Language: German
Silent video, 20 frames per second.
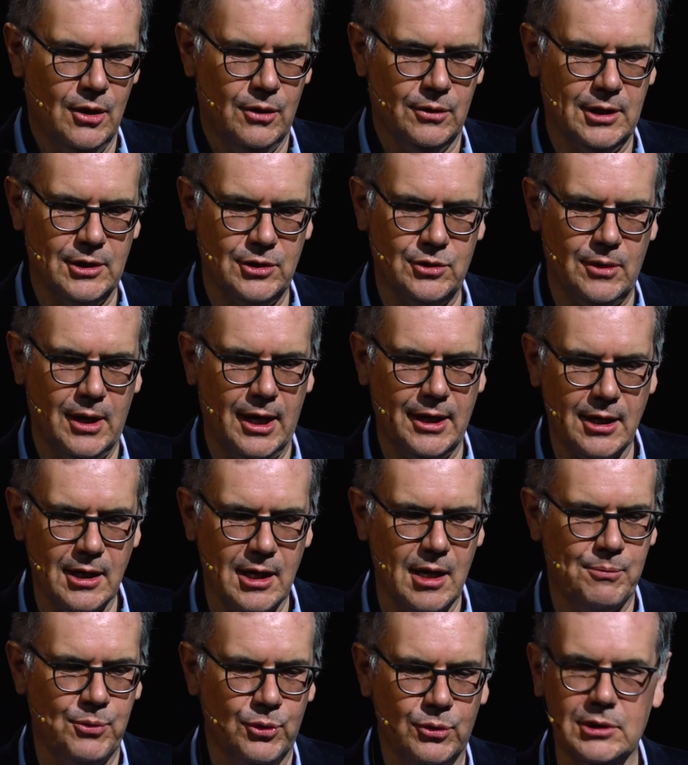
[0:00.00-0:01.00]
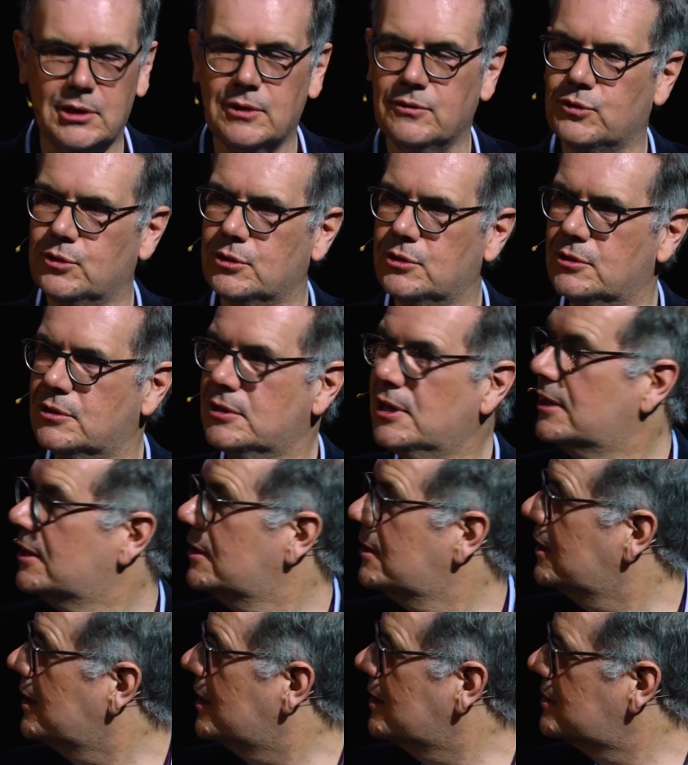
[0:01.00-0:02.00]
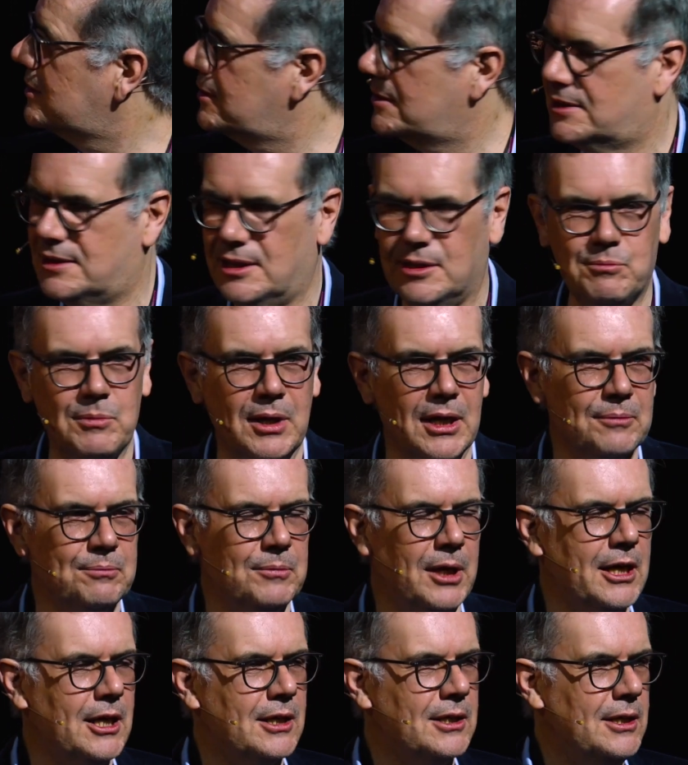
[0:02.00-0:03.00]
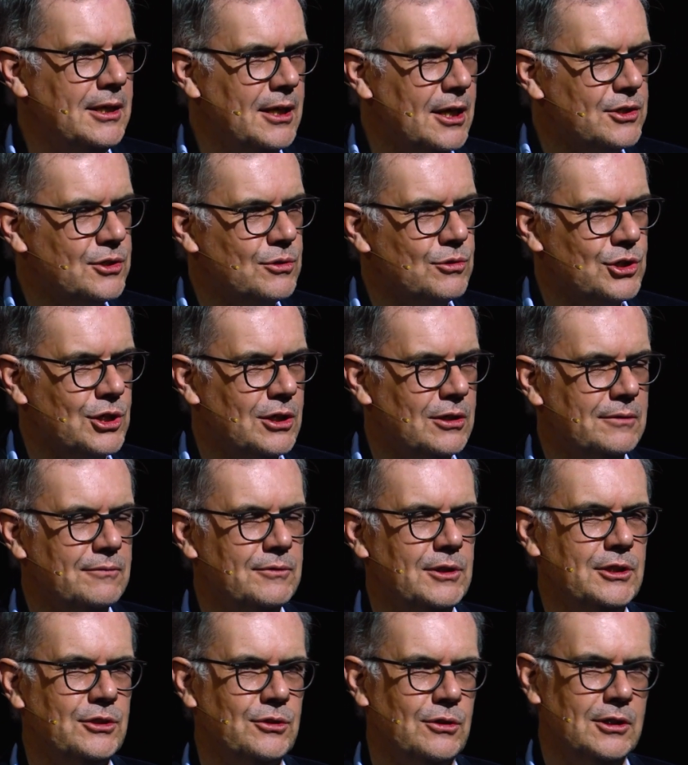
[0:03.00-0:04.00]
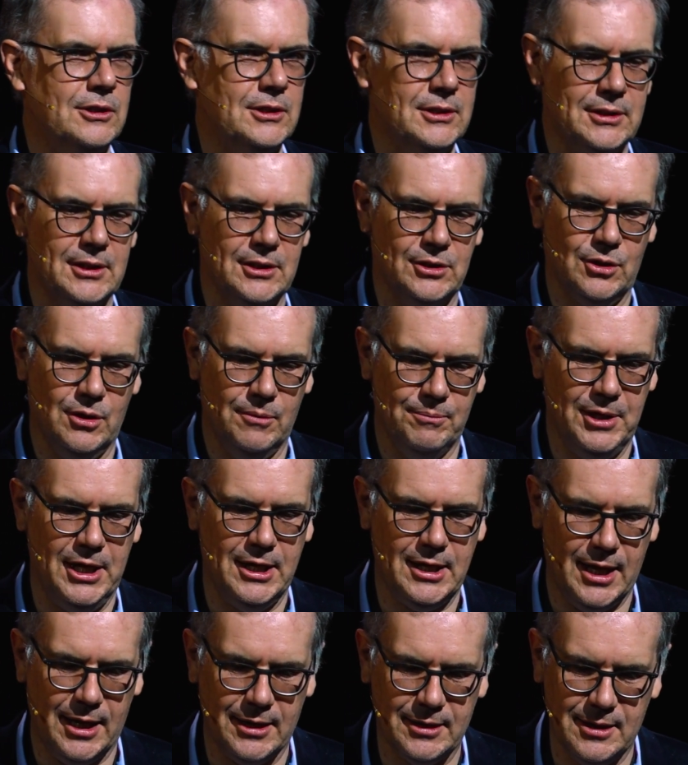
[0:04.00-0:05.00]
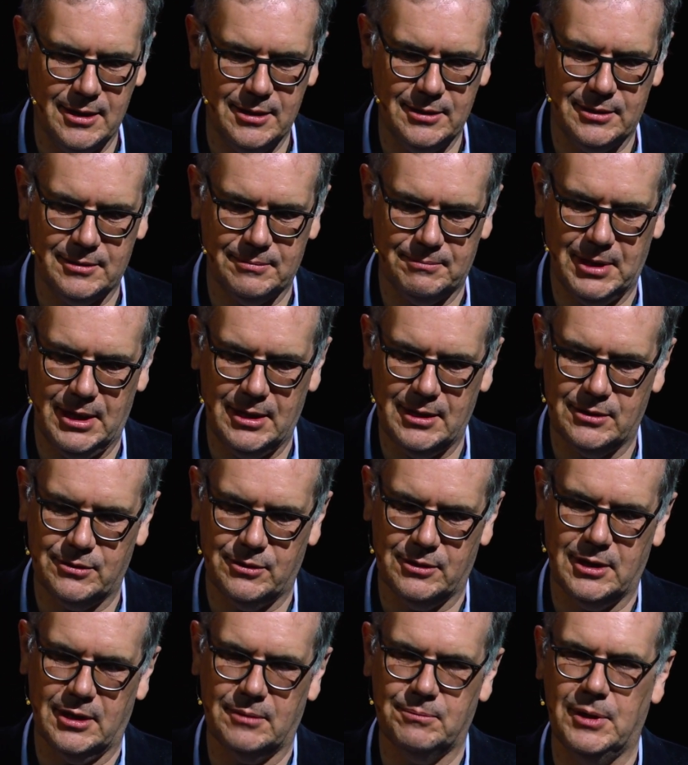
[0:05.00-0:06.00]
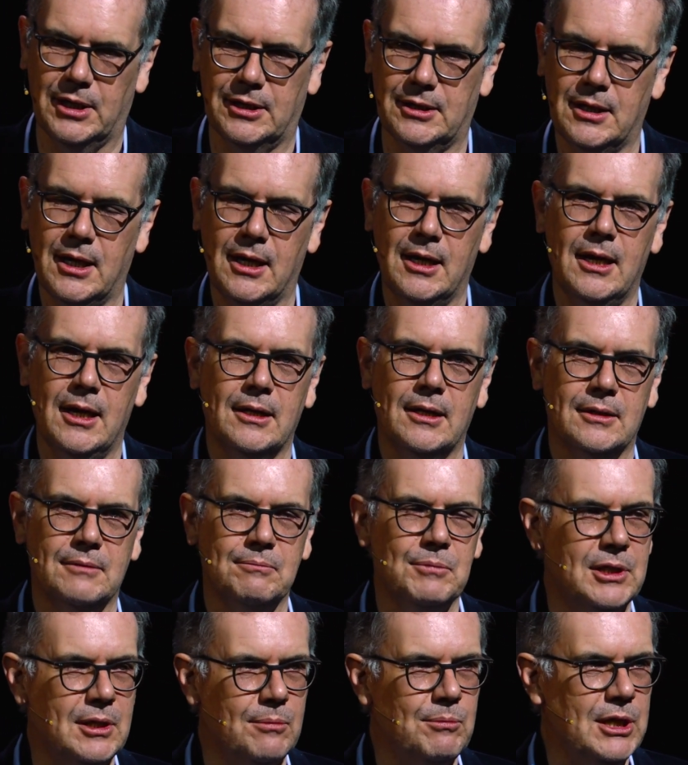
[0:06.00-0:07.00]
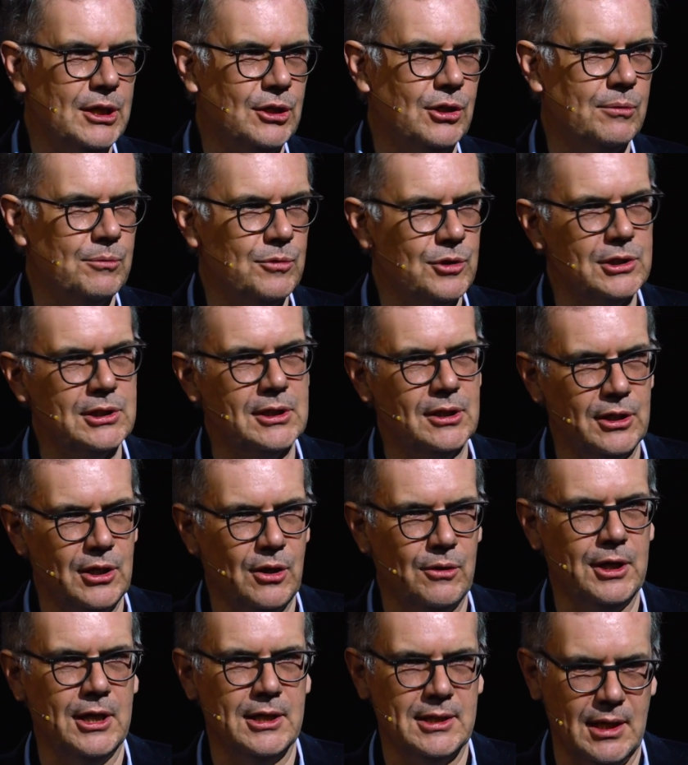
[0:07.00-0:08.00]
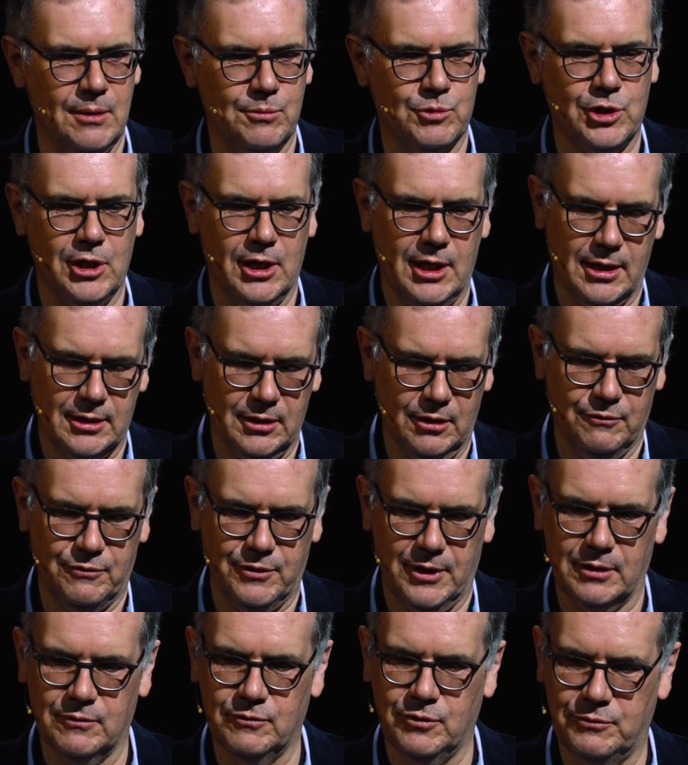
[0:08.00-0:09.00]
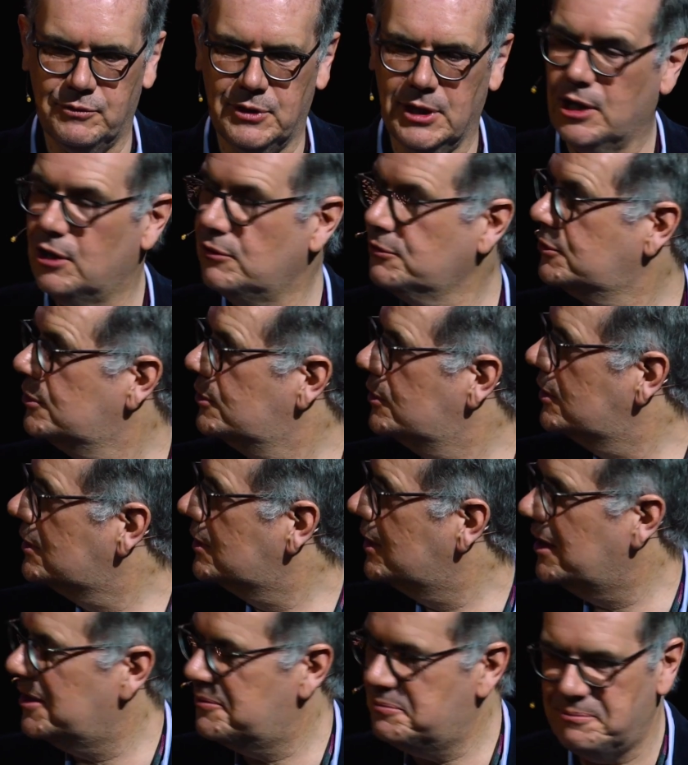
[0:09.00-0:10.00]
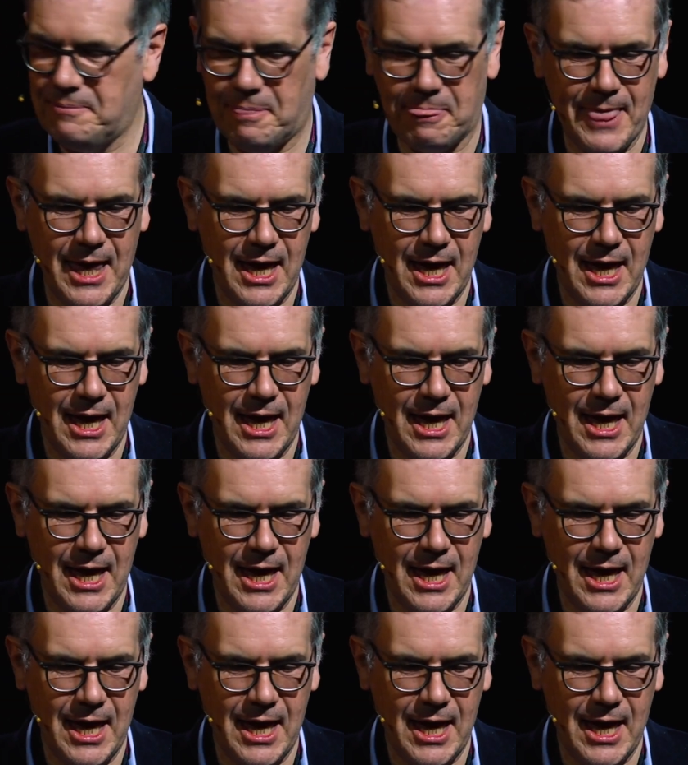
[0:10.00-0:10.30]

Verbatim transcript: Und das ist so einer der Punkte, wo äh, es Sinn macht, mal nach China zu schauen, weil dort ist das komplett anders. Ja, dort hat man mit dem E-Commerce genau an derselben Stelle angefangen, wo wir aufgehört haben.